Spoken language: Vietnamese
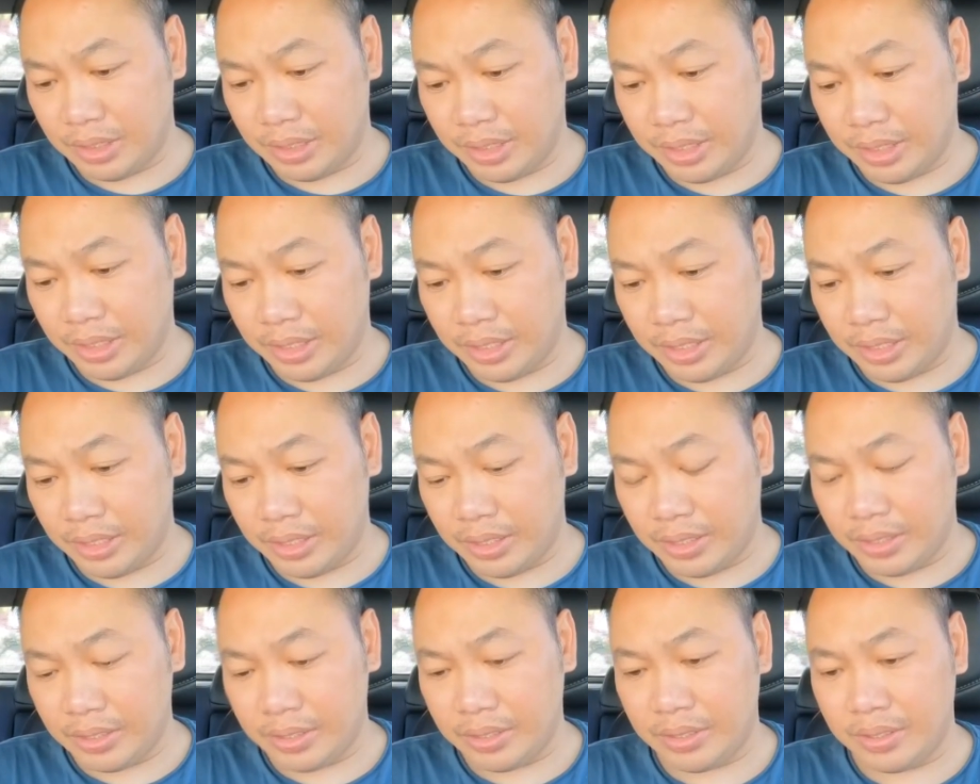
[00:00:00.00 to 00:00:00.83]

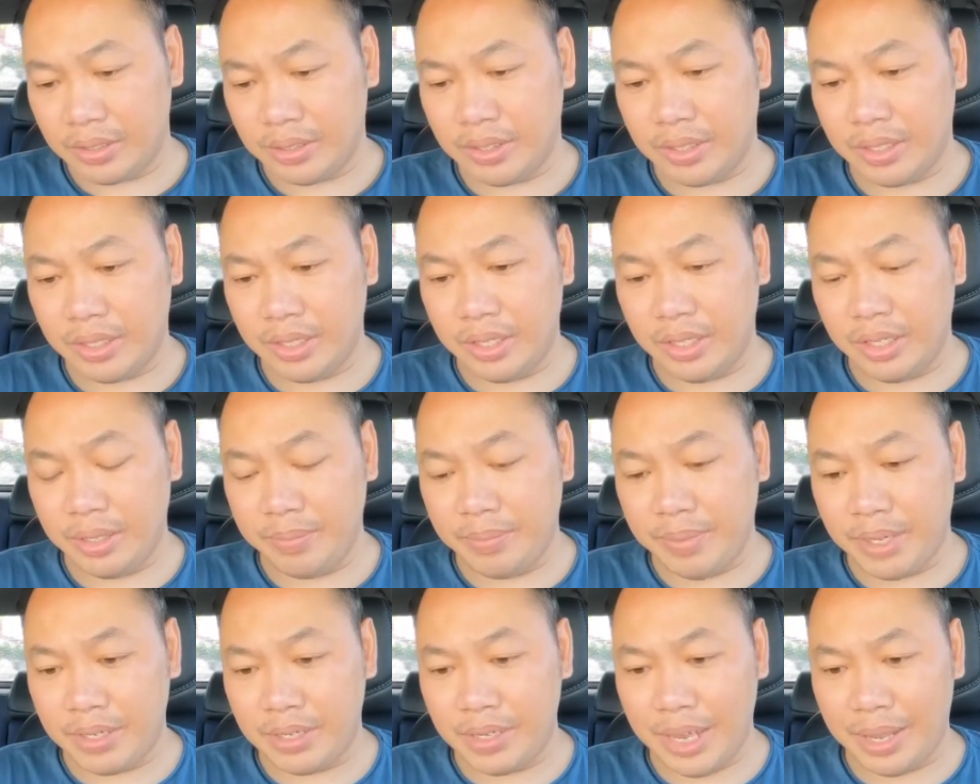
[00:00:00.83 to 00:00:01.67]
à, hình như
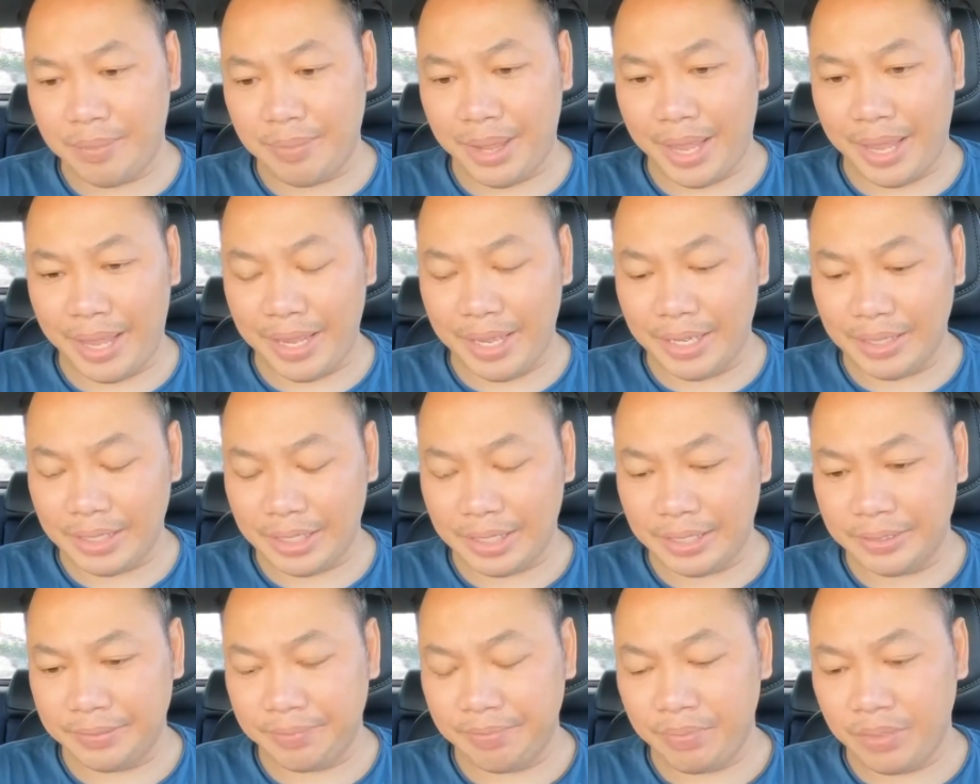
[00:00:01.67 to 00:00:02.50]
bên La Mã hả
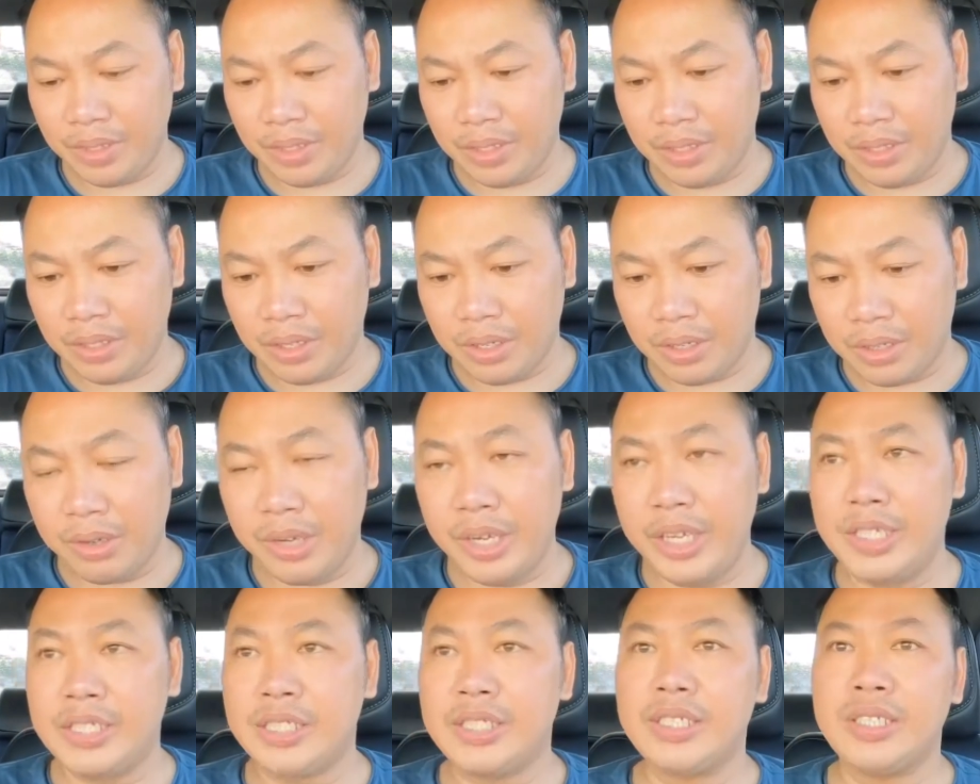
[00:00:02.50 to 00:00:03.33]
ta
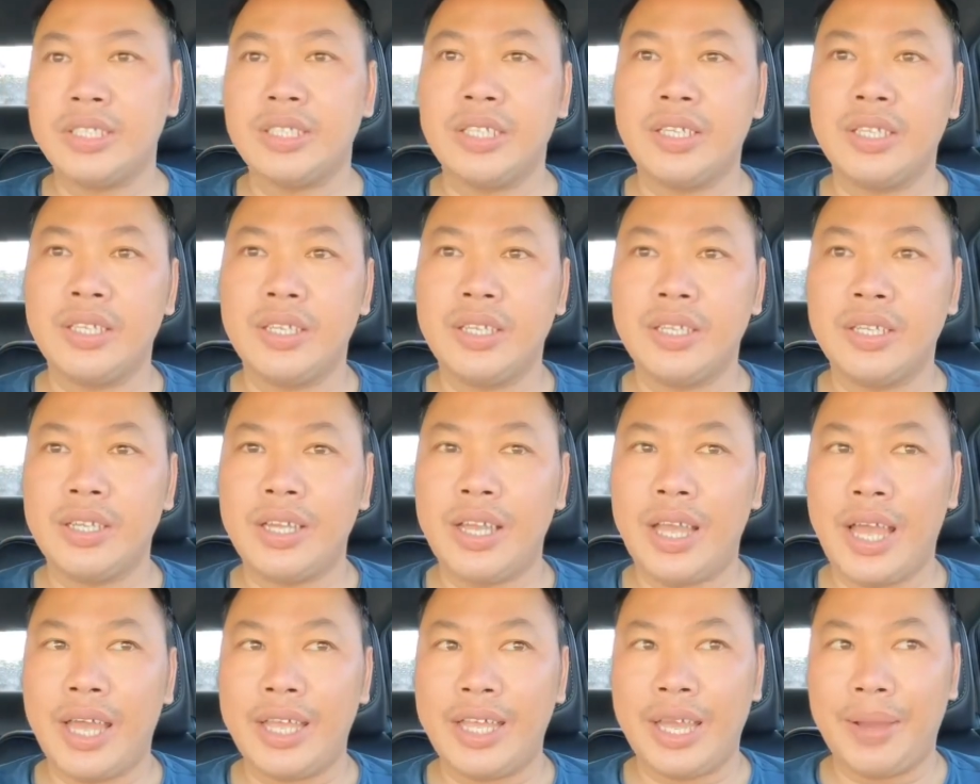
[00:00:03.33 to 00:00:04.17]
Greece
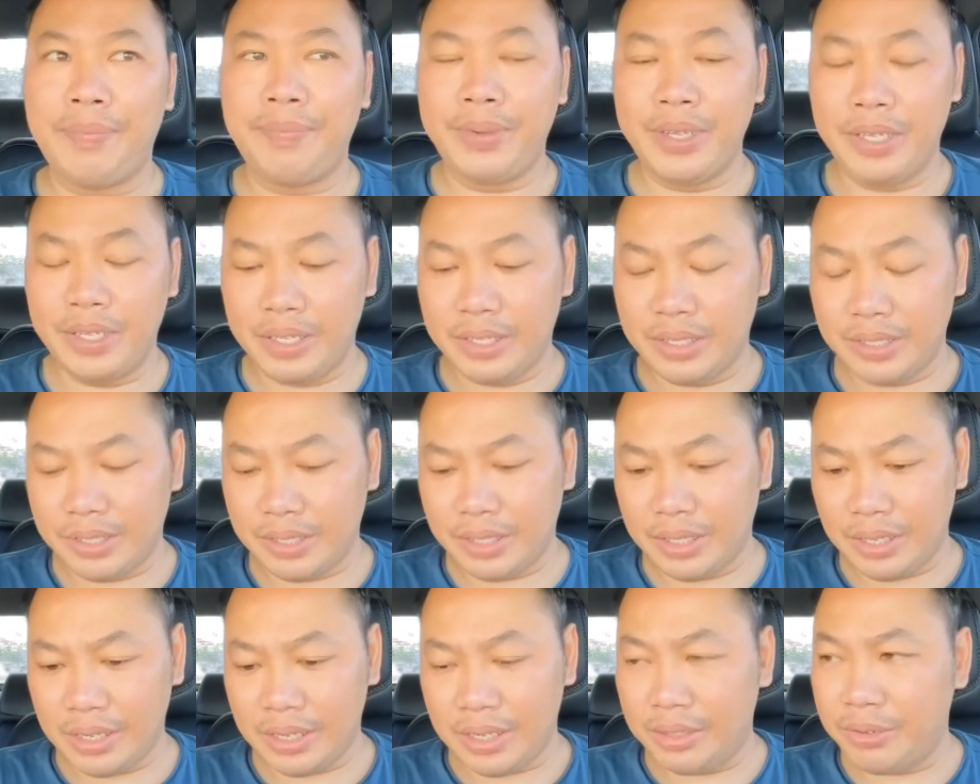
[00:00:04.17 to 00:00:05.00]
Ai Cập á
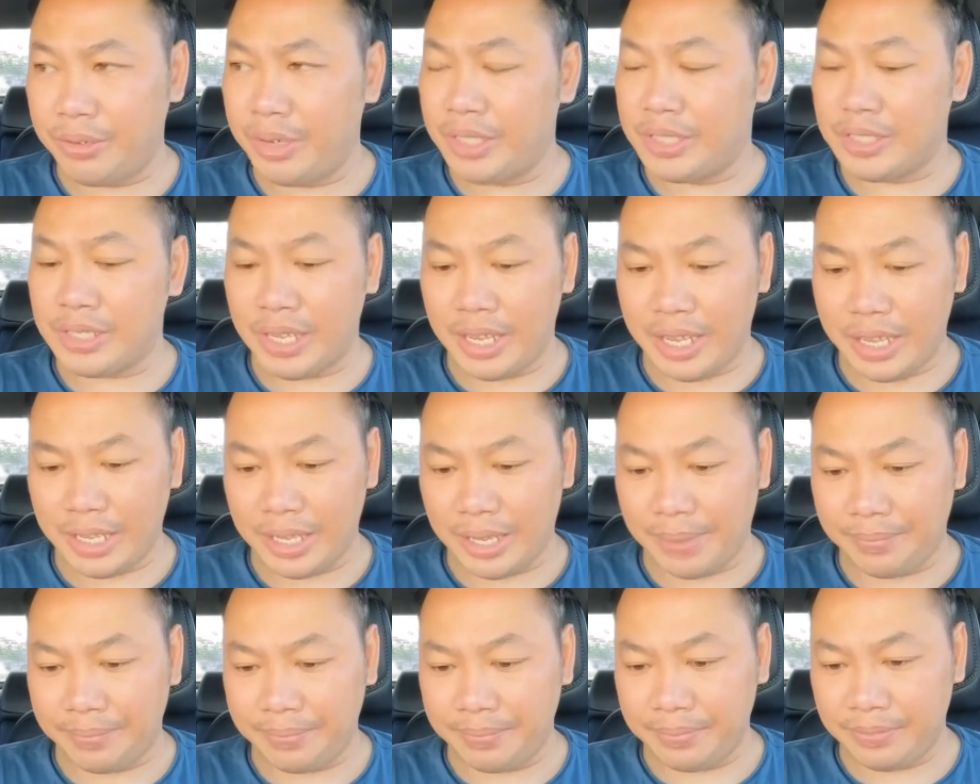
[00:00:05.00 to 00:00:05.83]
chắc là Greece là Ai
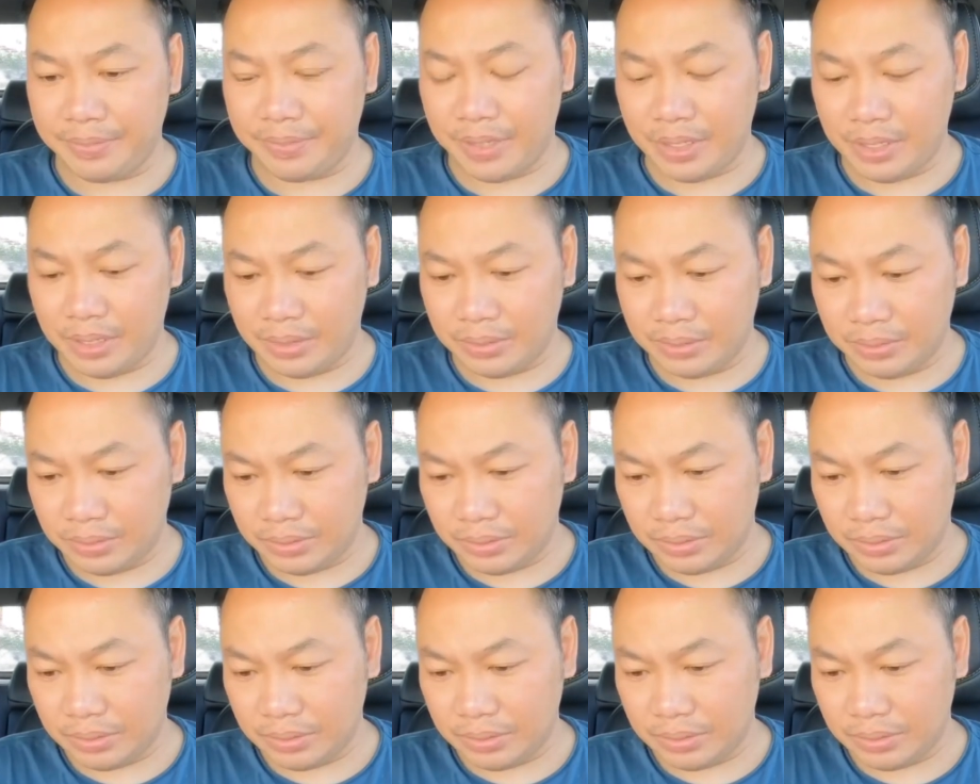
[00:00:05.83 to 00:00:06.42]
Cập phải không